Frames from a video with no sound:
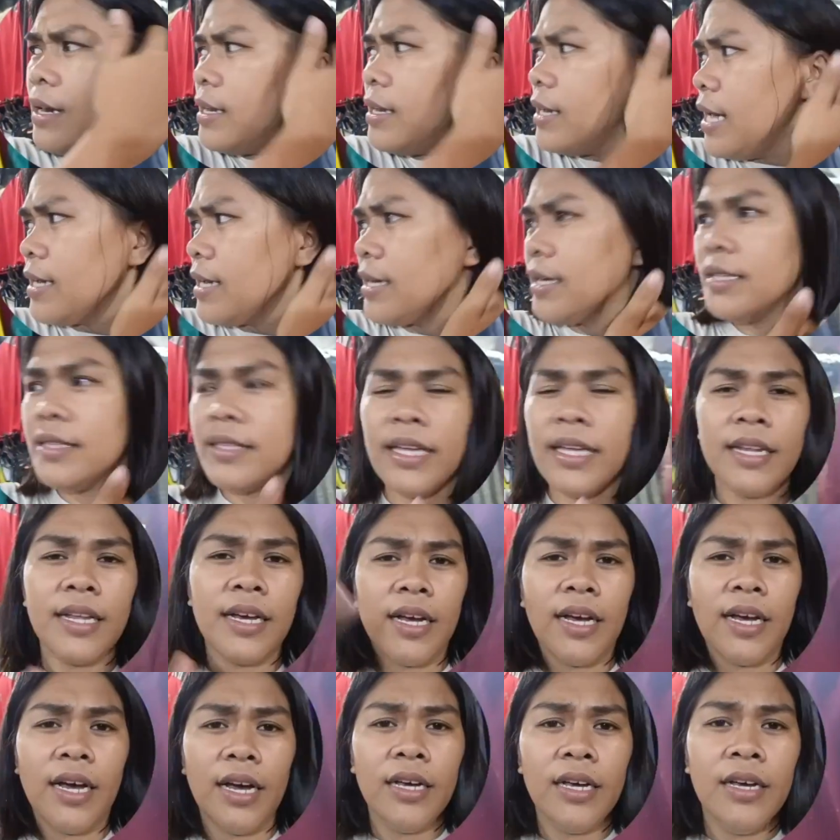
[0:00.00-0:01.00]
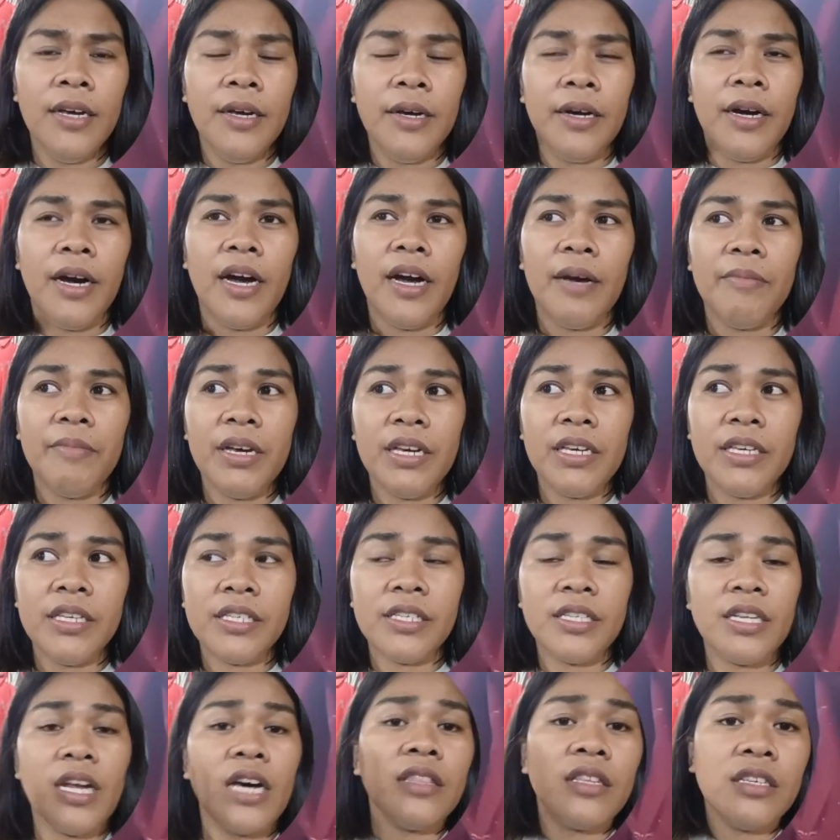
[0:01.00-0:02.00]
Kailangan talaga uh, may
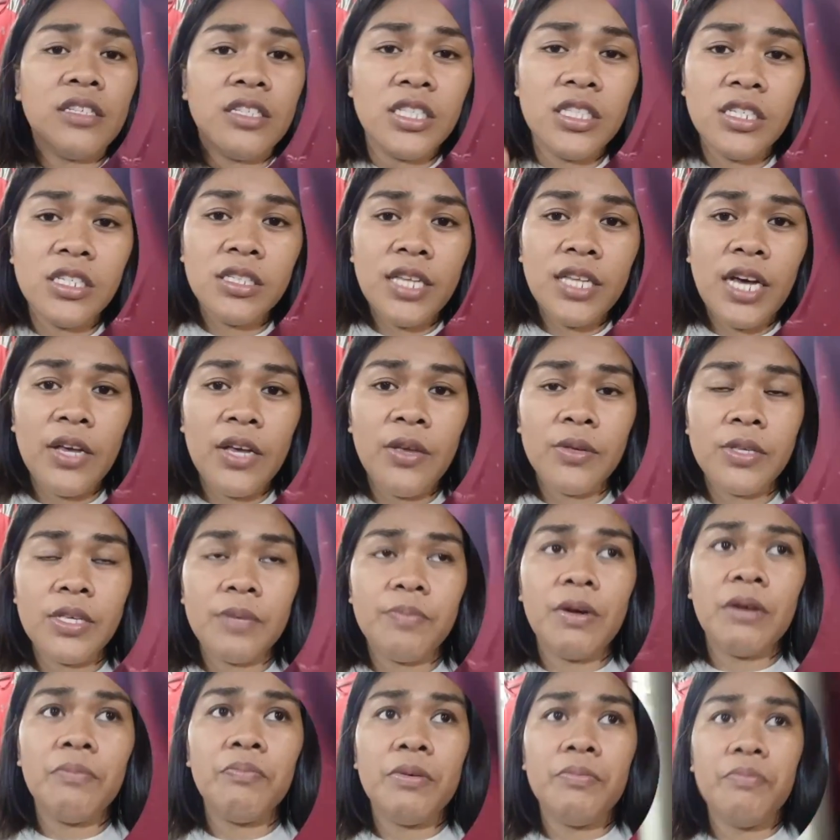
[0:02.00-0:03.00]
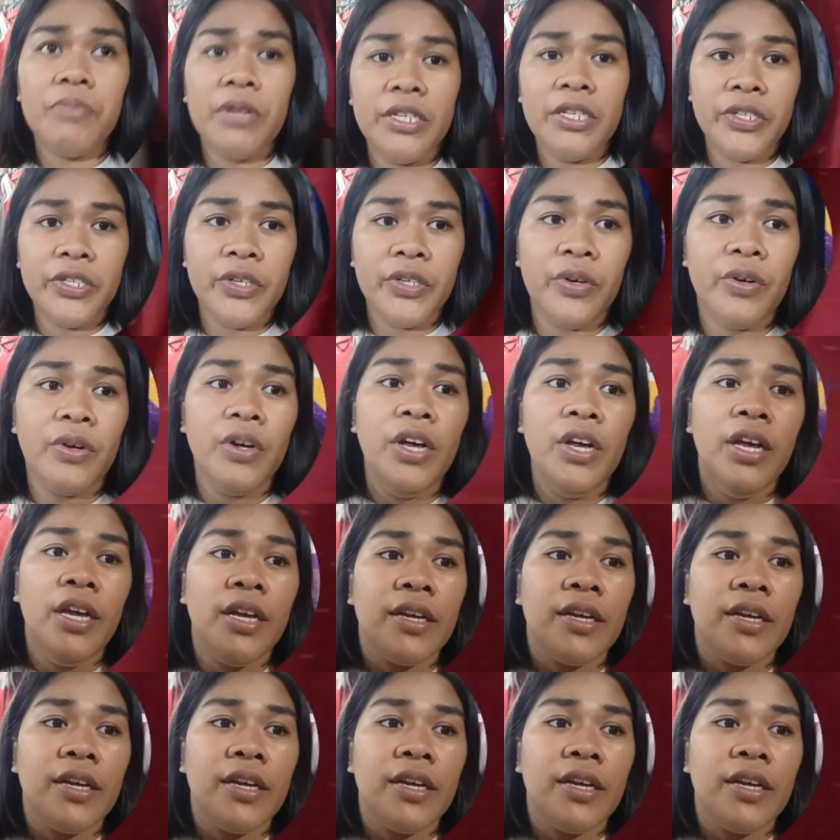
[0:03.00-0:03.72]
strategy din tayo sa pagpepresyo.